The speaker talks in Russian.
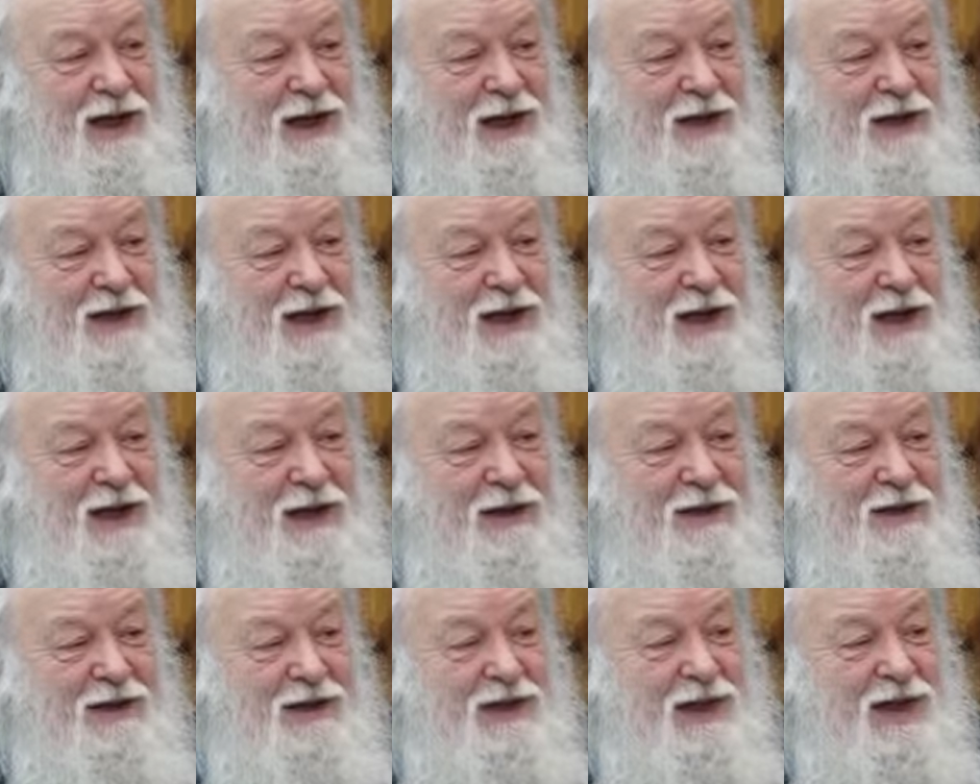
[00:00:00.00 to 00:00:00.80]
для
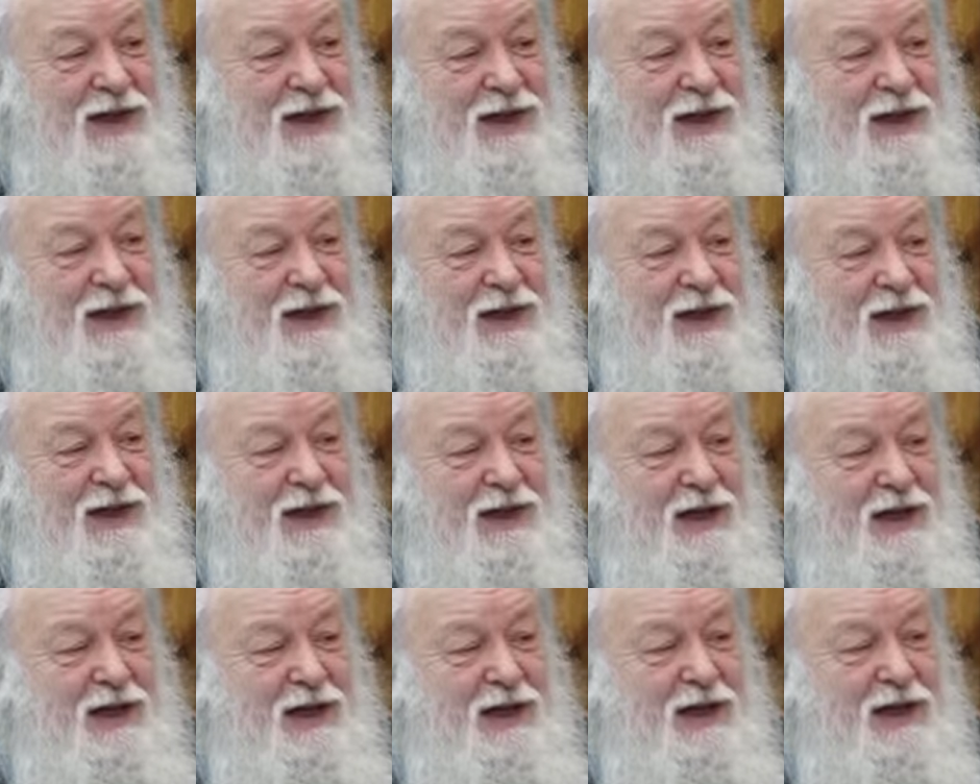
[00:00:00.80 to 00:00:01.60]
этого сана
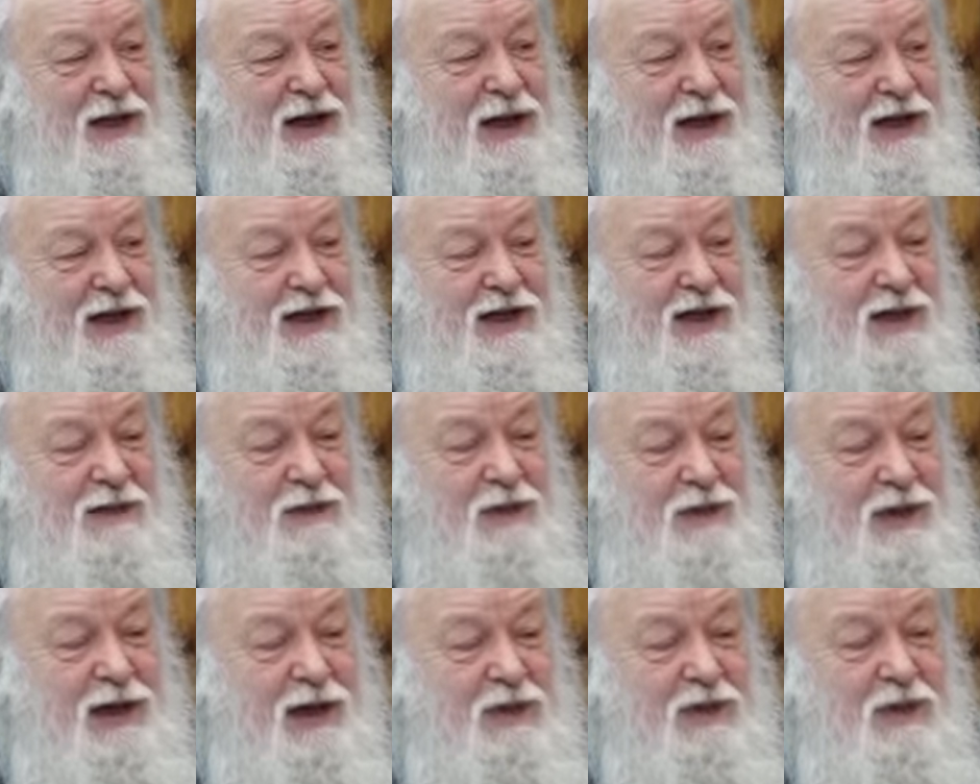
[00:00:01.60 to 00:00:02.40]
грешных,
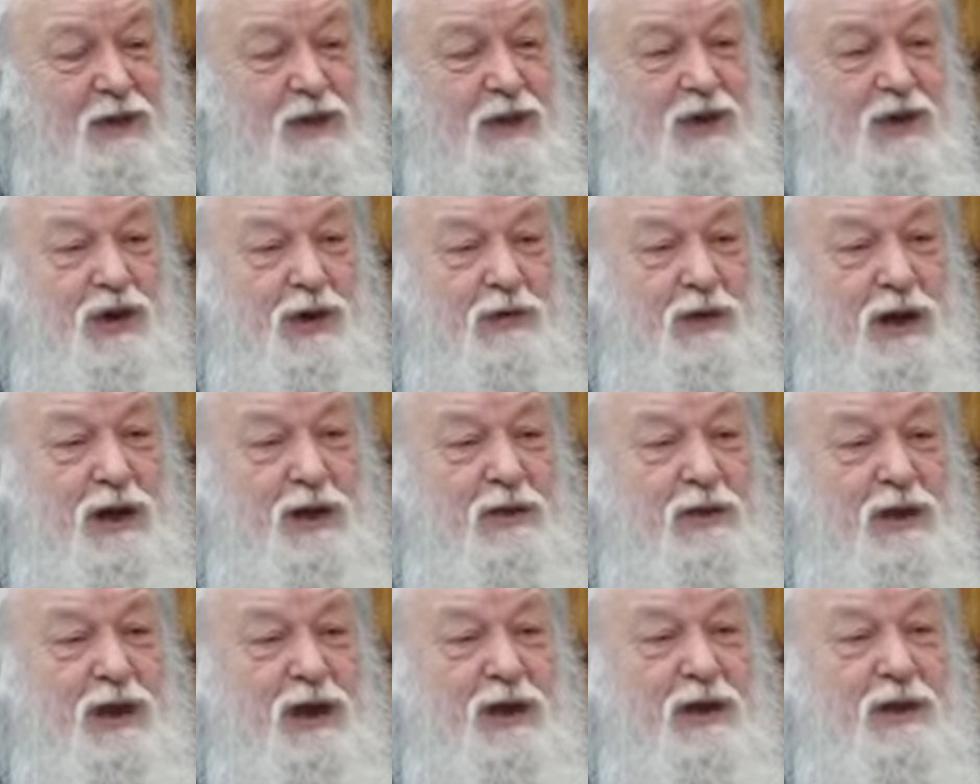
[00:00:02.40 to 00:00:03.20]
потому чтобы они
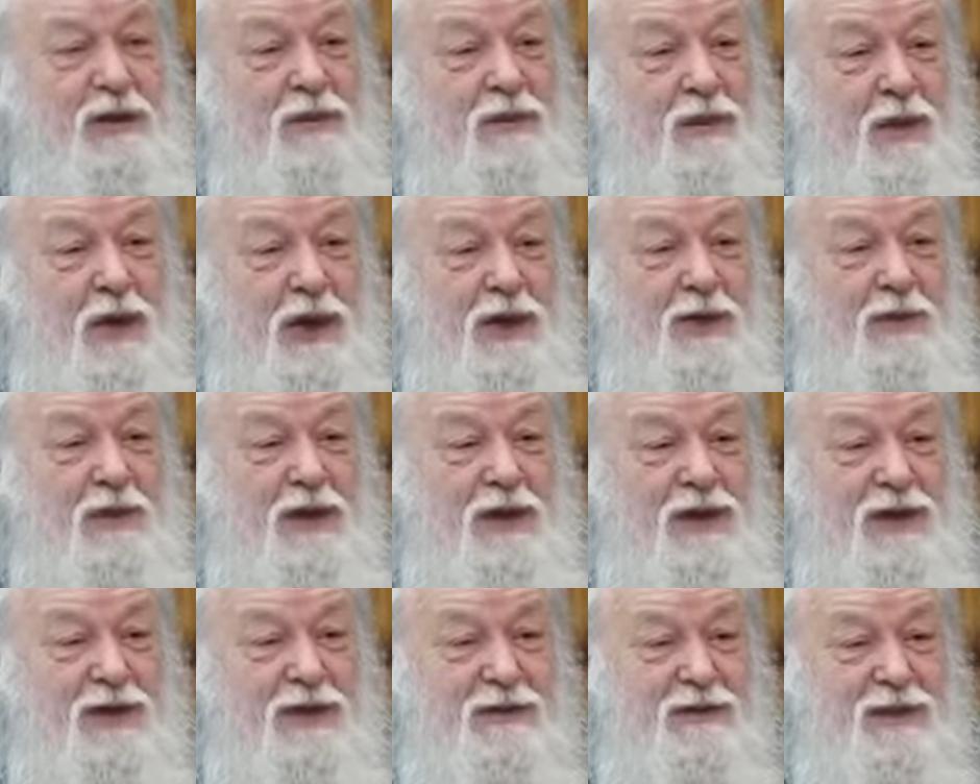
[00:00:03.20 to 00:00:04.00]
были более
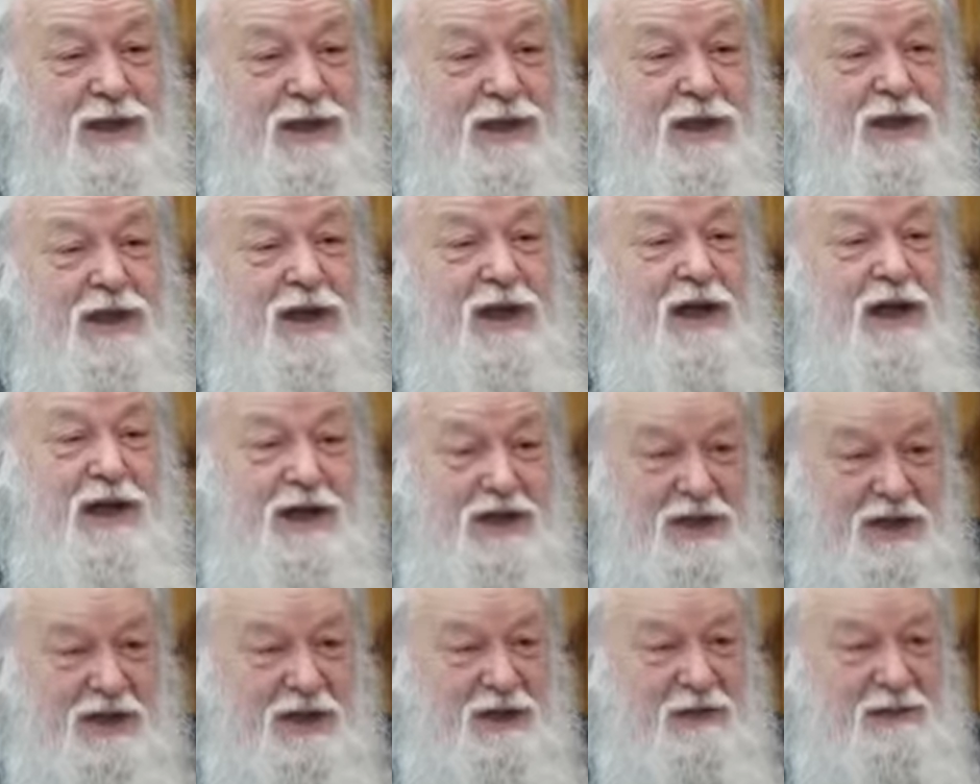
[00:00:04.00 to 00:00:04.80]
милостивны
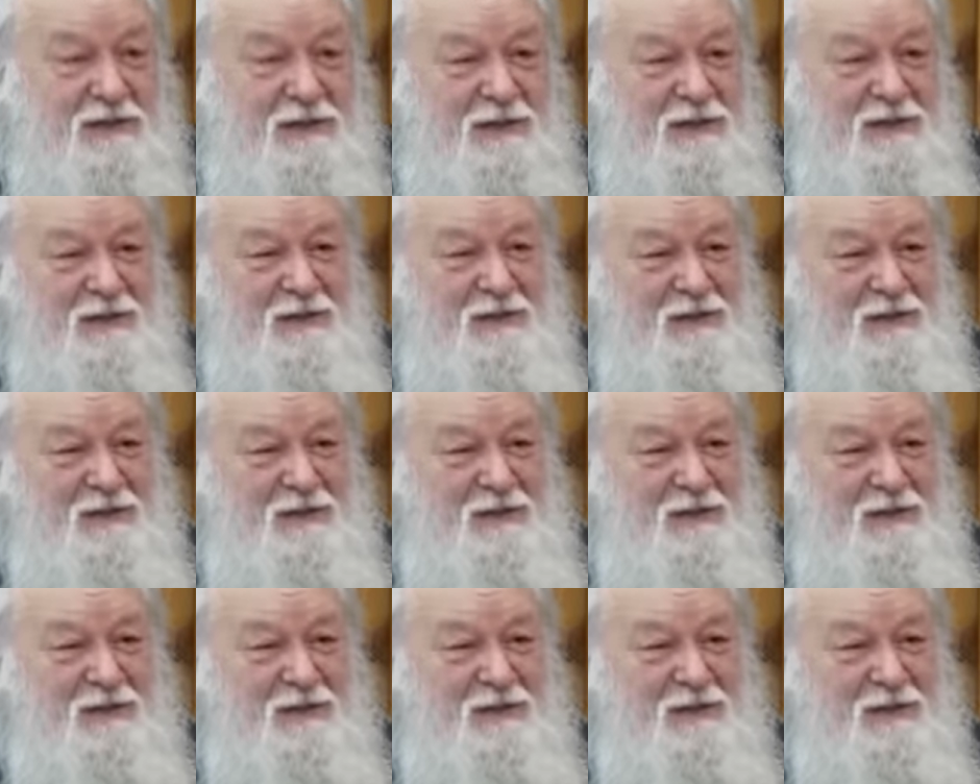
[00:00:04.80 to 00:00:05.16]
грешникам.